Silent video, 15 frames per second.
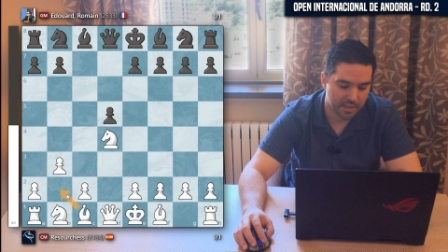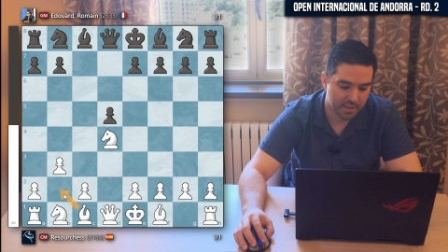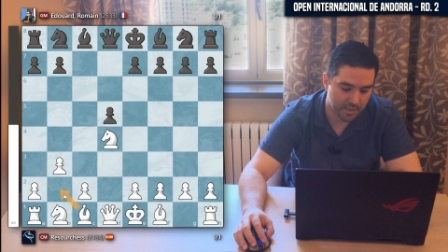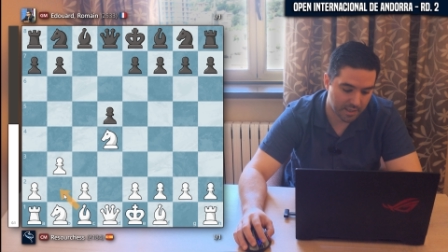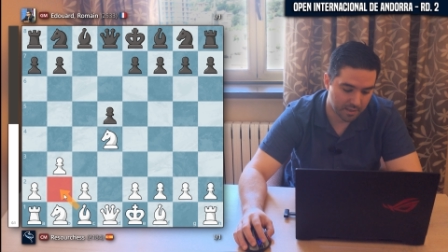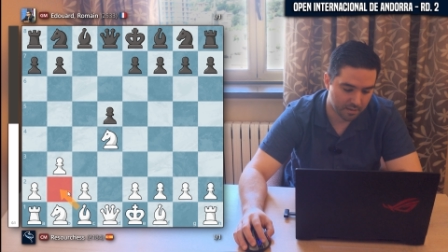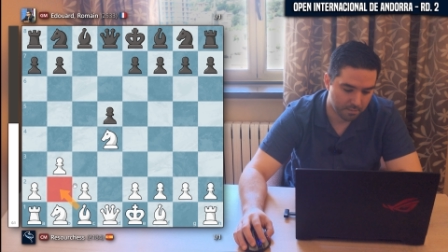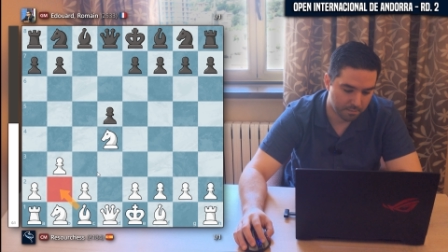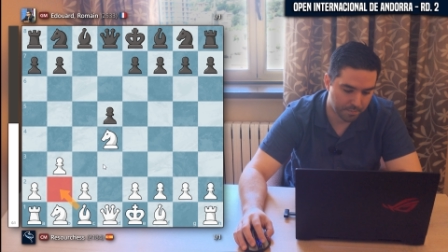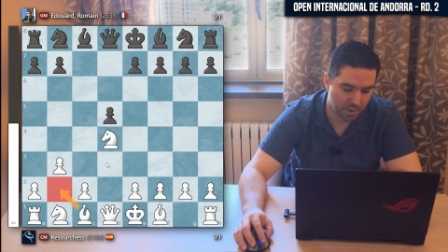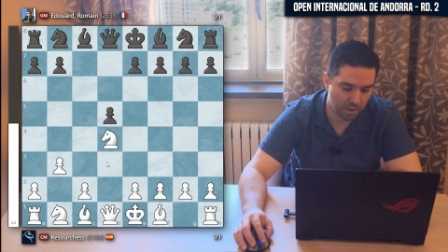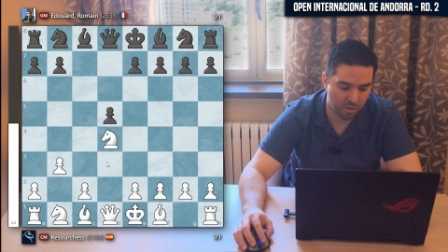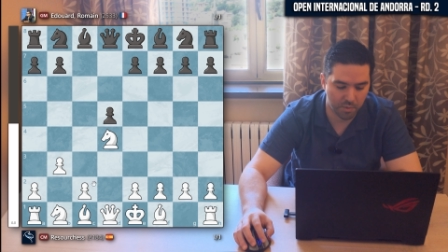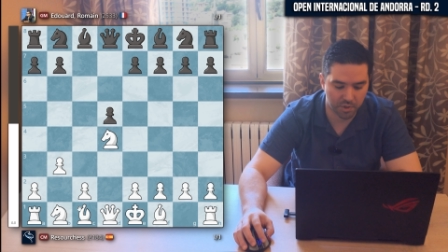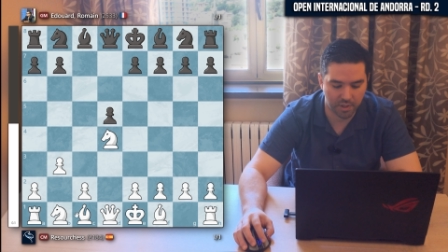sí,
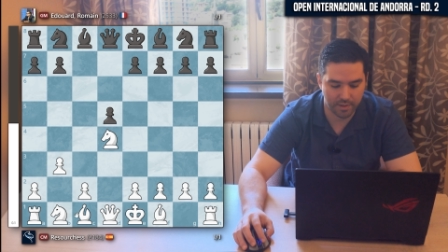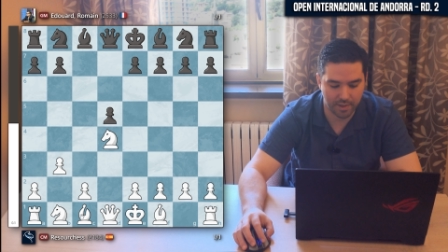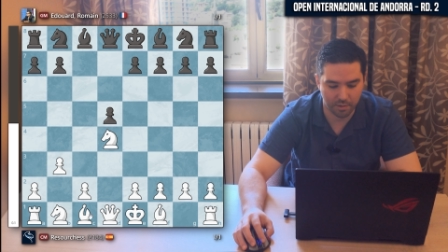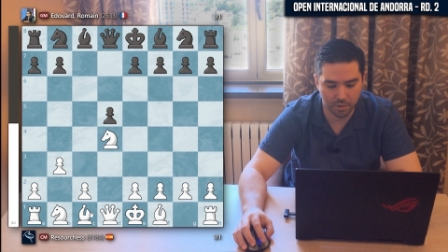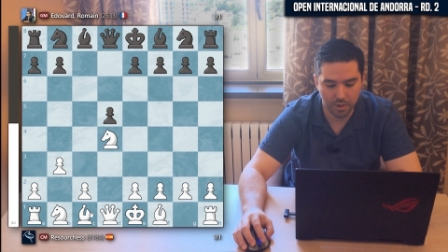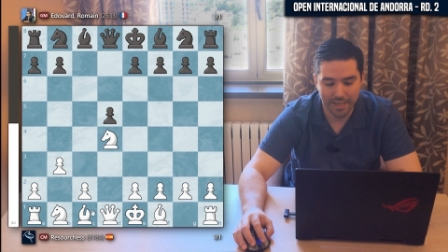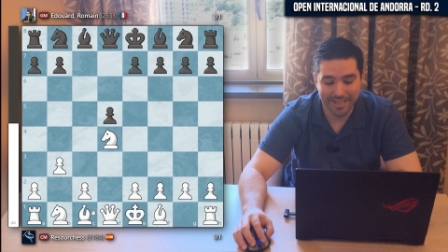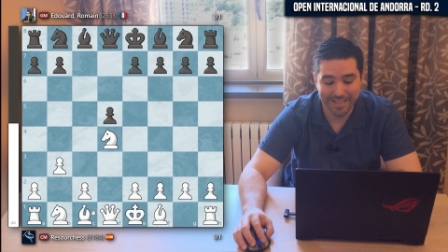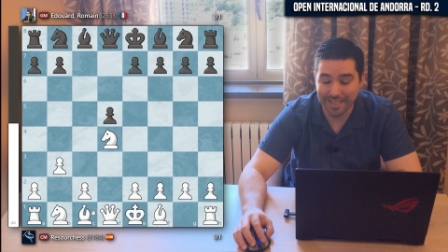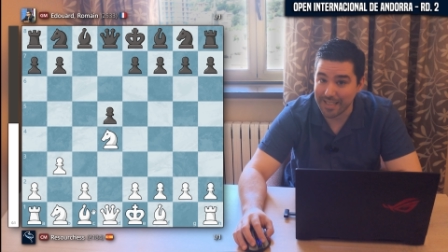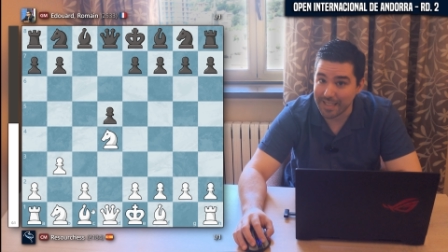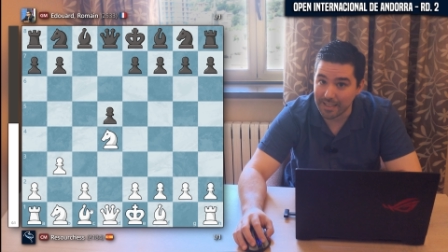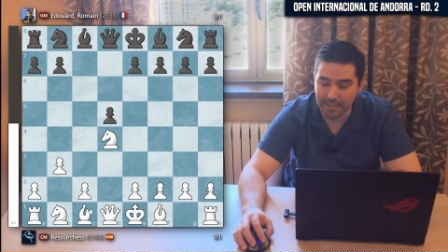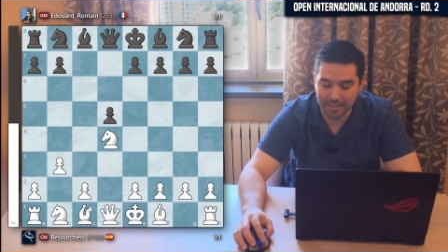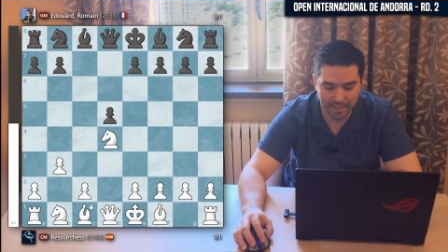pero como te digo,
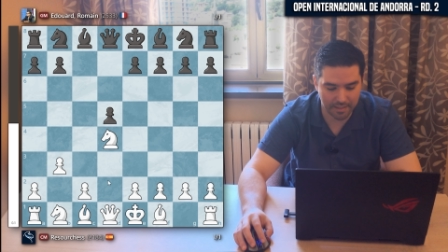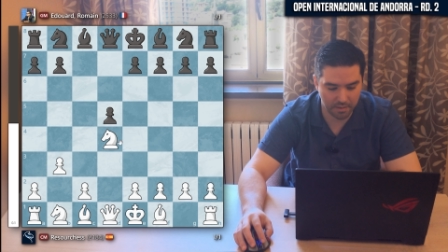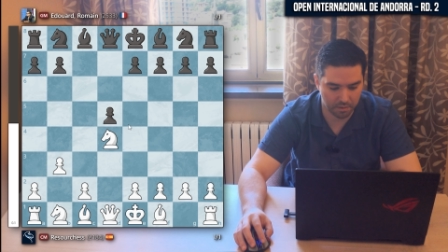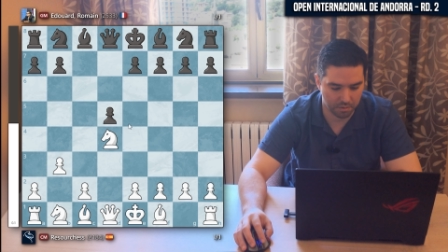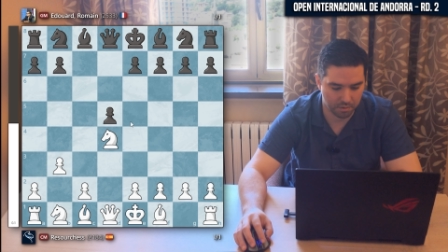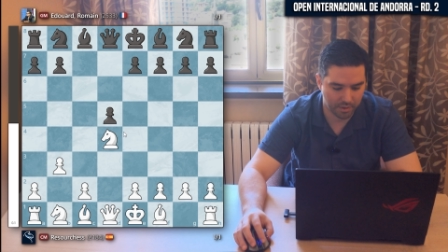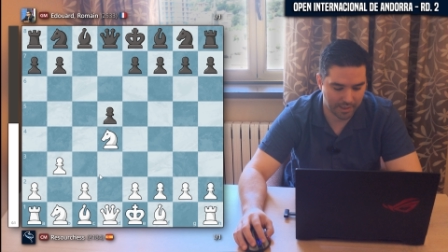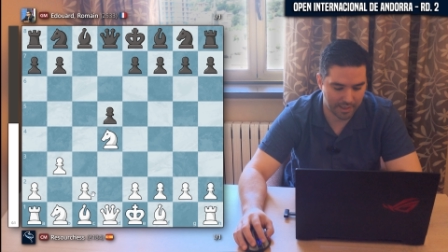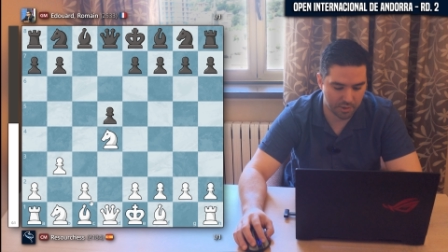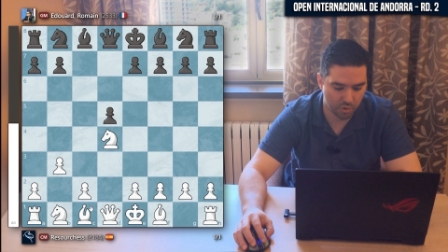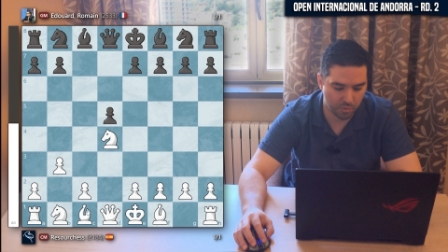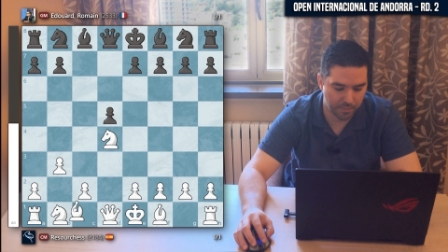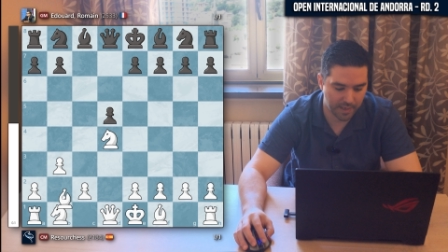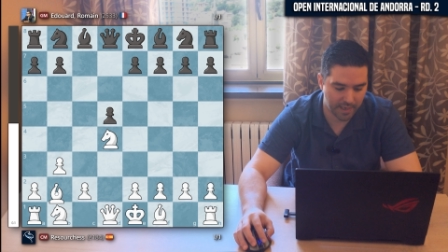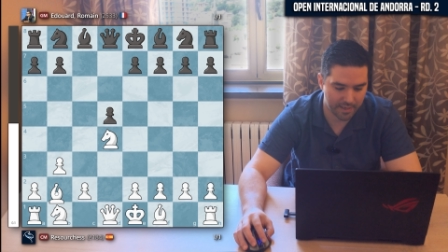si entiendo que
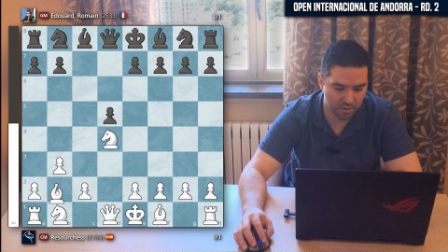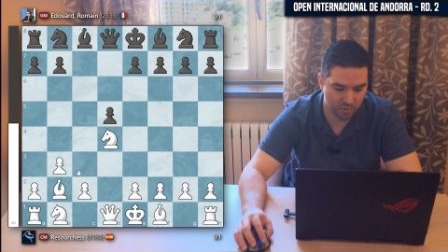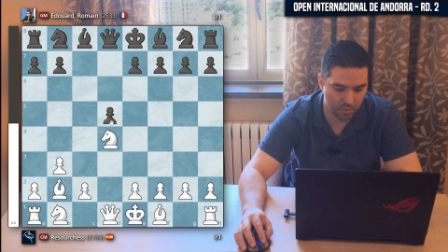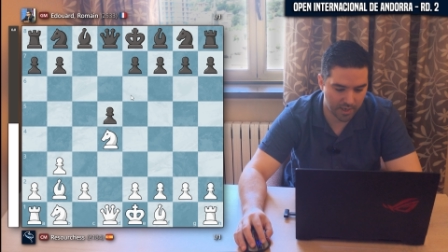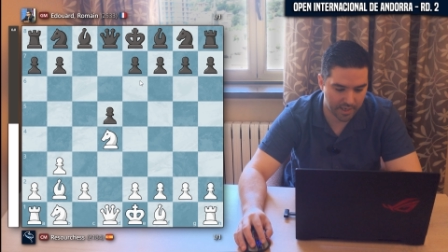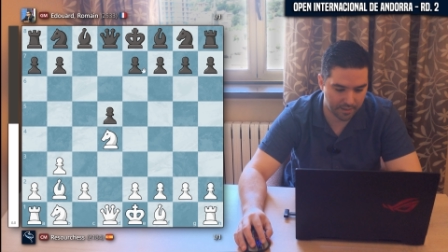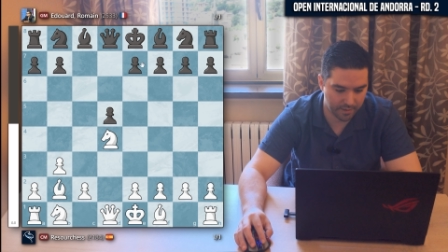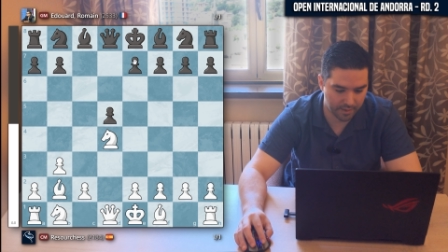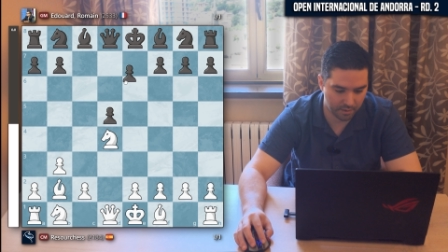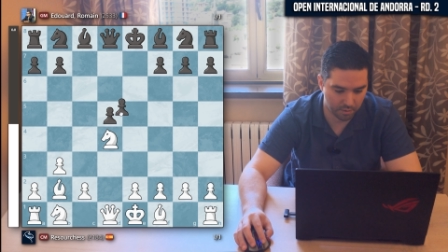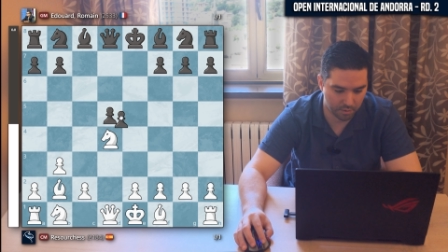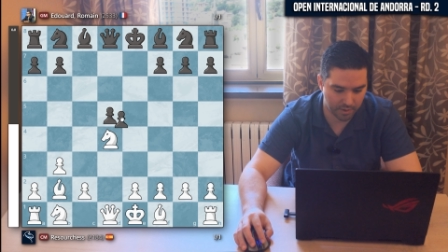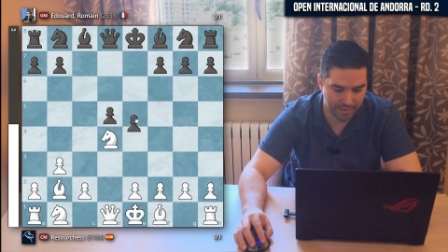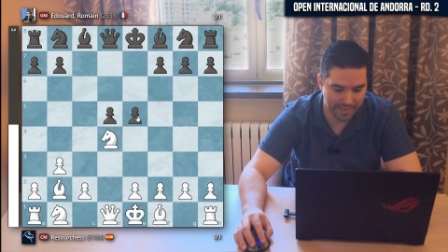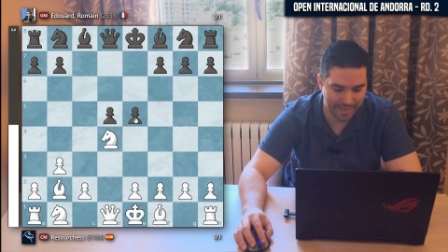su plan es jugar
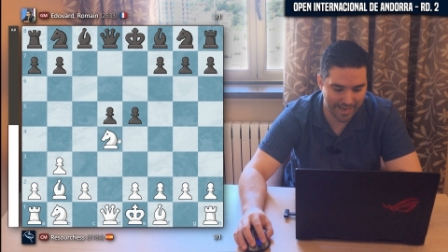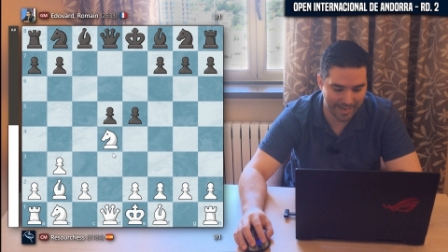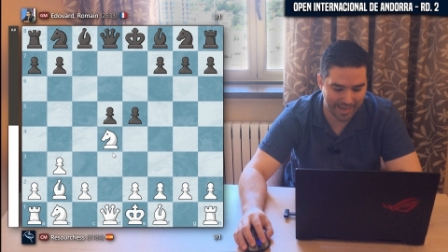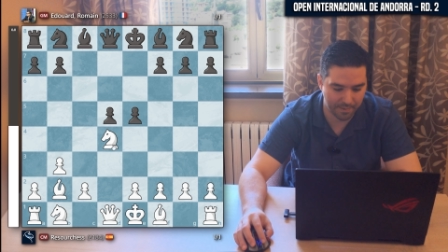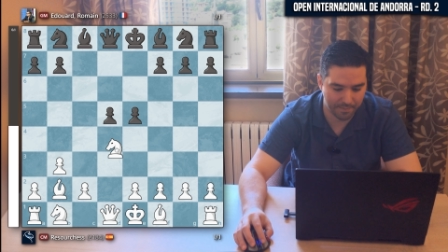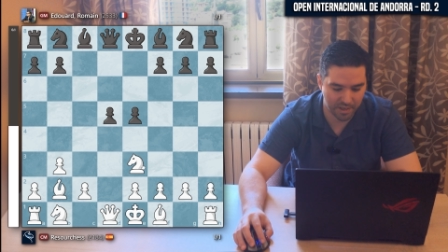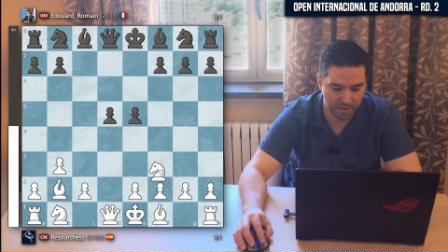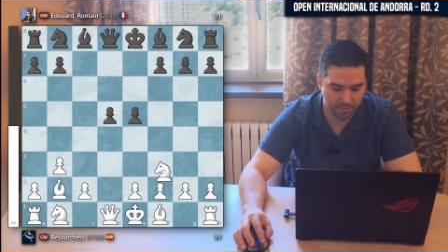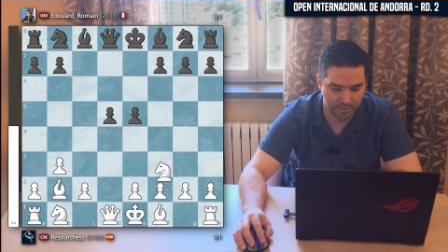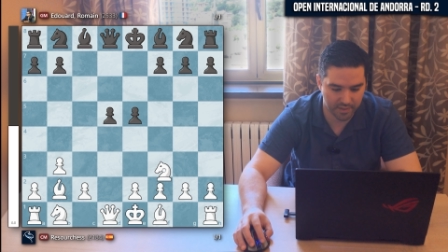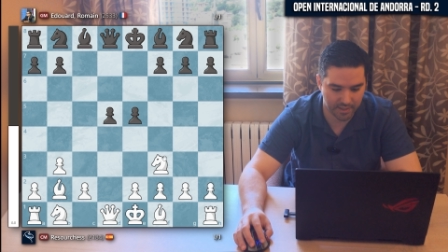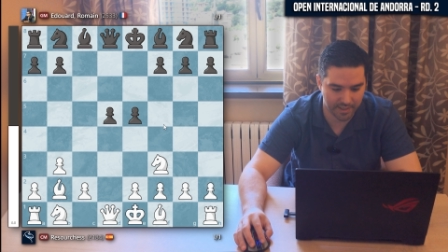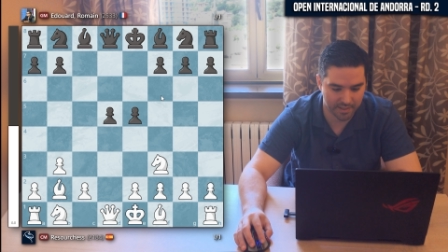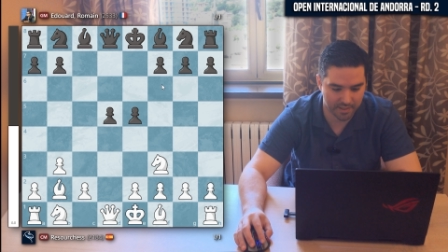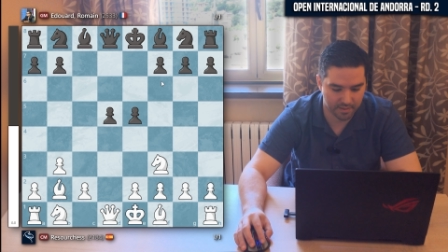E5 y a caballo
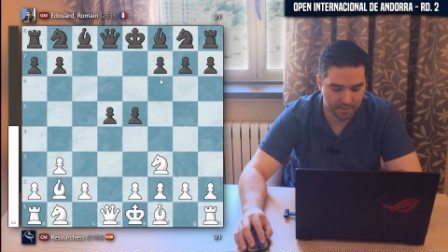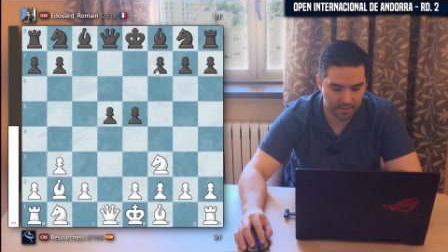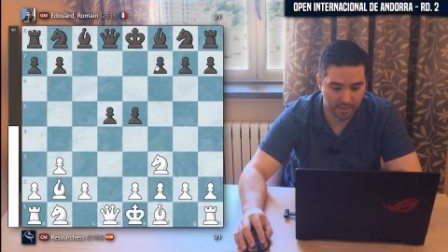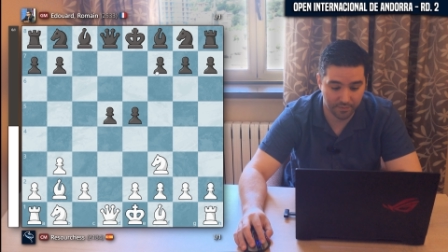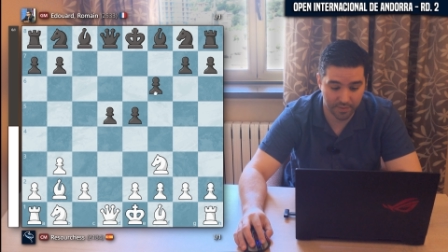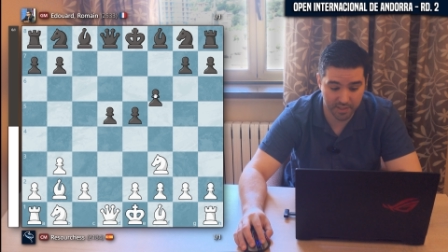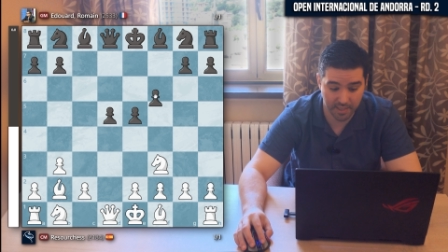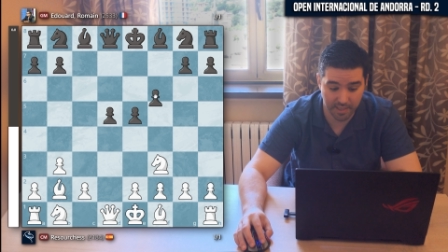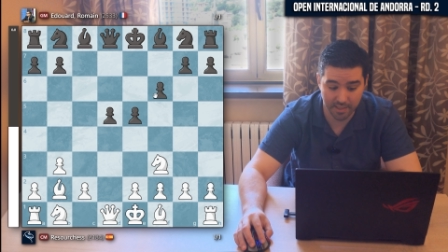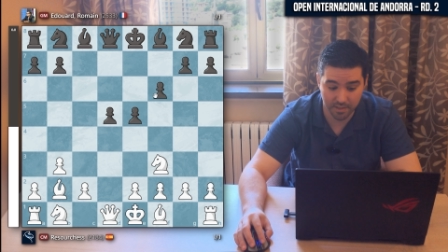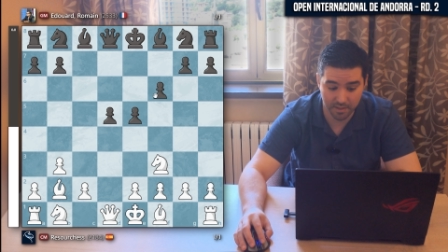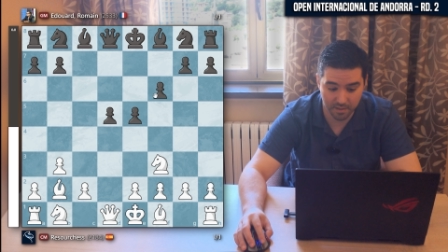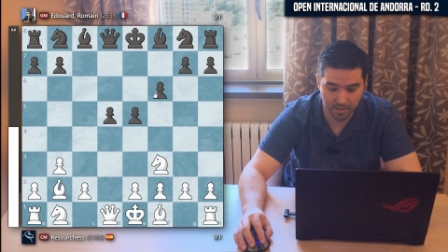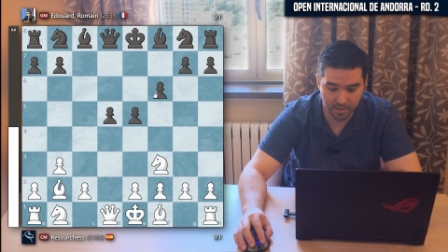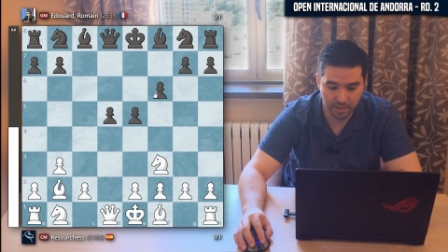F3,
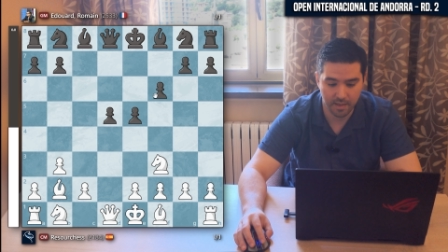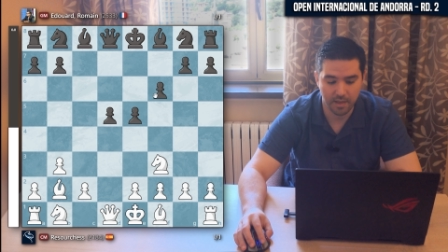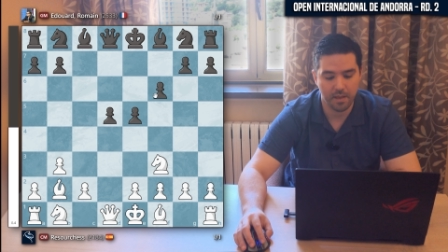F6,